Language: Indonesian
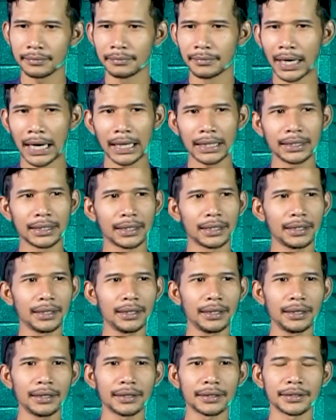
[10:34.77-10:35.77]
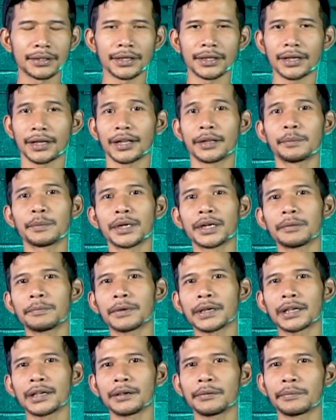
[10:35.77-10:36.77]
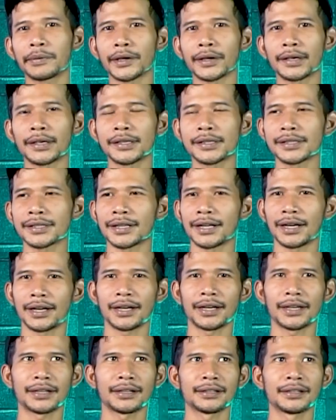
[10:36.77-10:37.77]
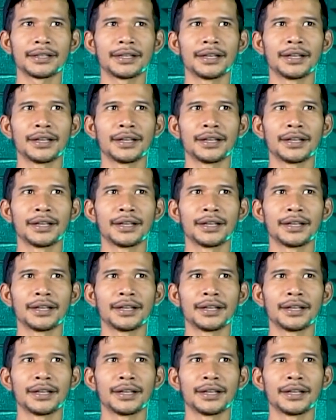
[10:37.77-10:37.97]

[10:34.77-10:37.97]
merhatiin aja yang lain pada packing-packing sedangkan